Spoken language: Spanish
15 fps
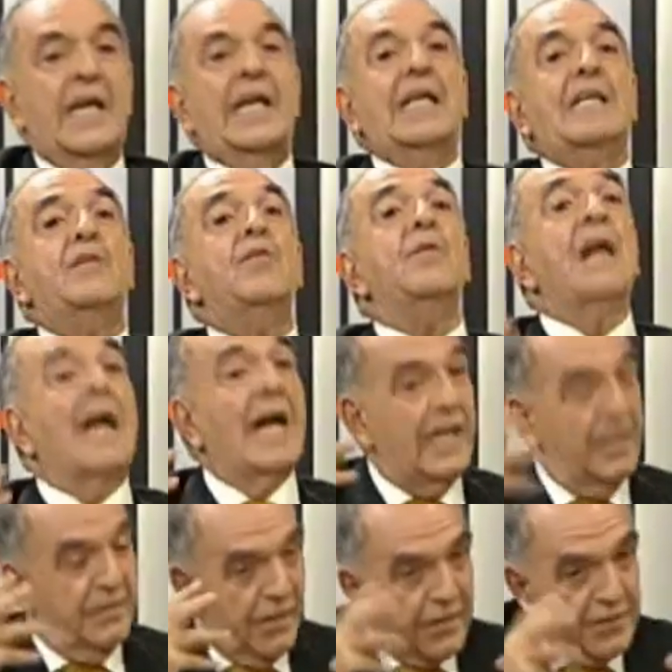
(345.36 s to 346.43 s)
y una
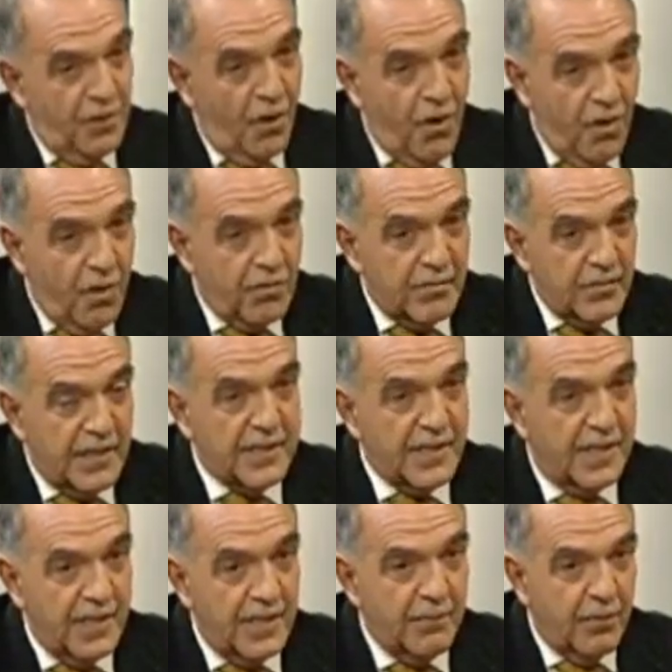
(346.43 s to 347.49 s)
calefacción de
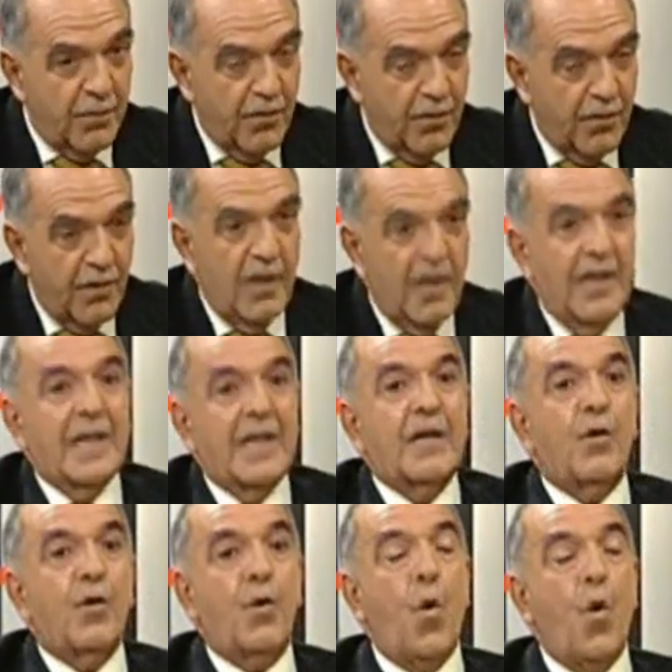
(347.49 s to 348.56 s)
este tipo
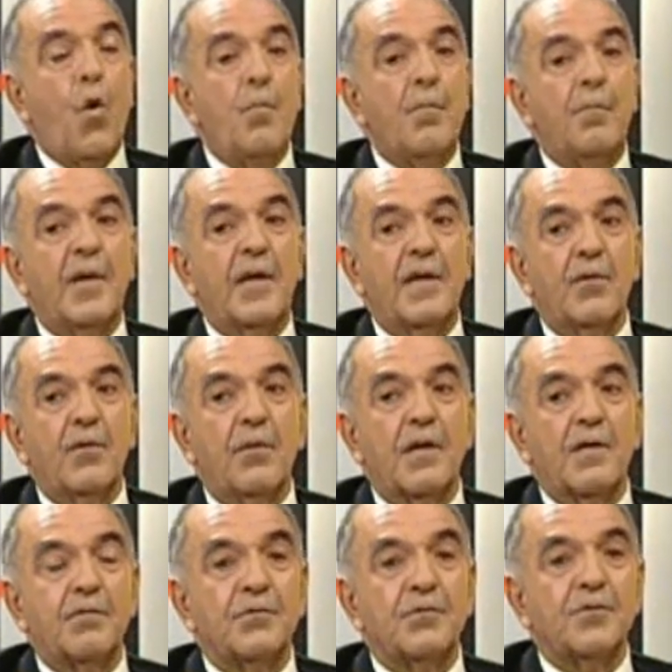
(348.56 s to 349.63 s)
cumple
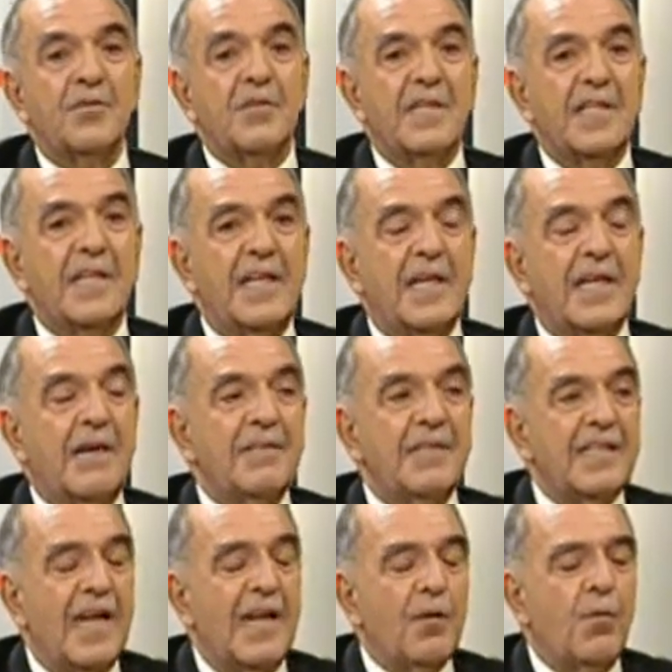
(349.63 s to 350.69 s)
una función higiénica
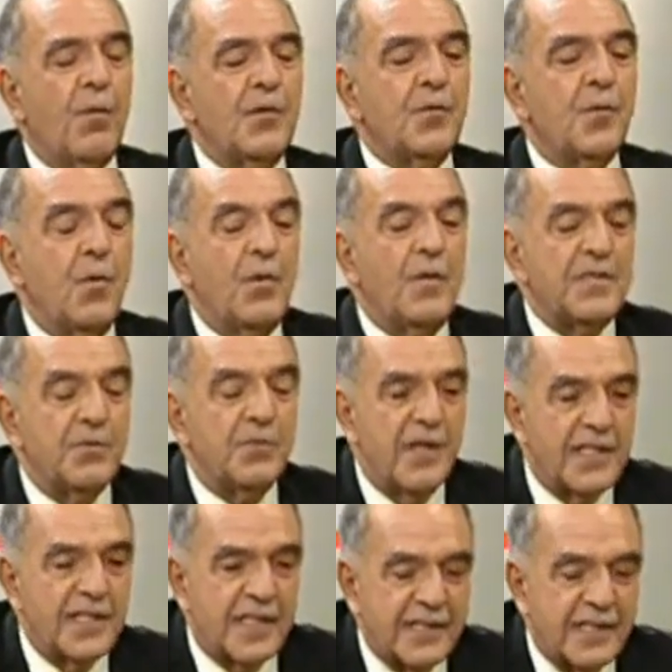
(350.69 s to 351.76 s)
vital. ¿Cuánto cuesta una
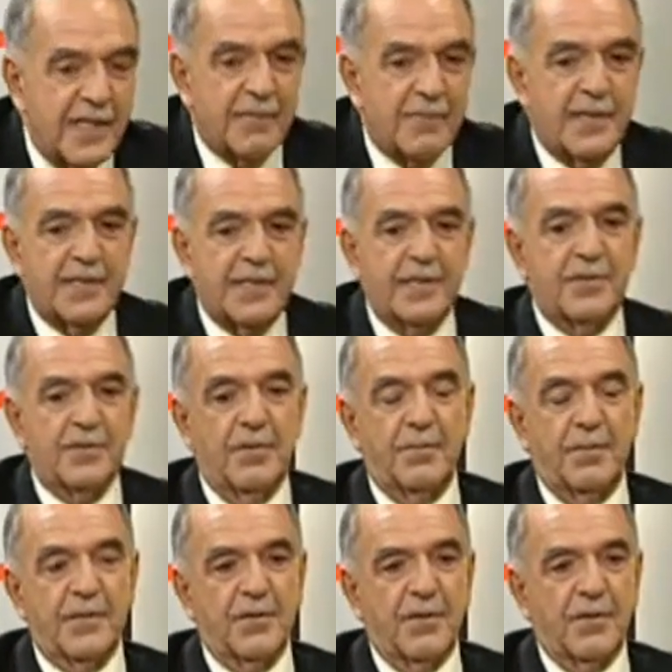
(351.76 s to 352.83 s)
de esas termas esto,
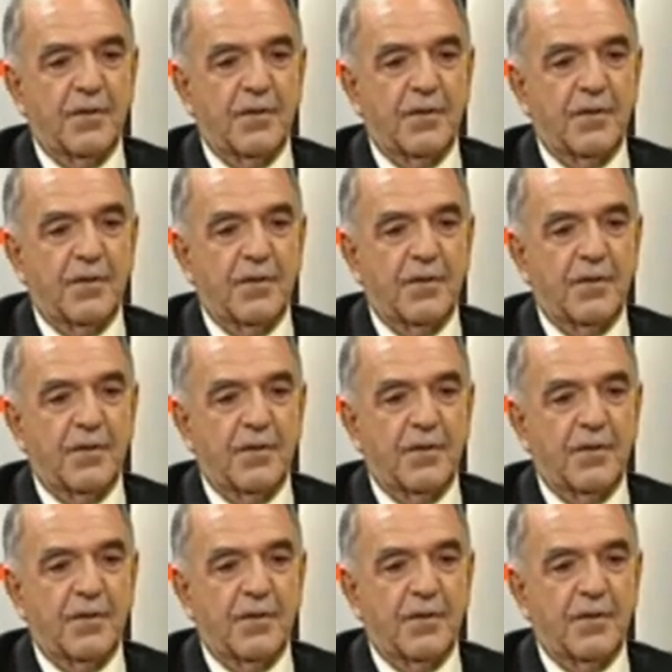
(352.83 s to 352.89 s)
pastor?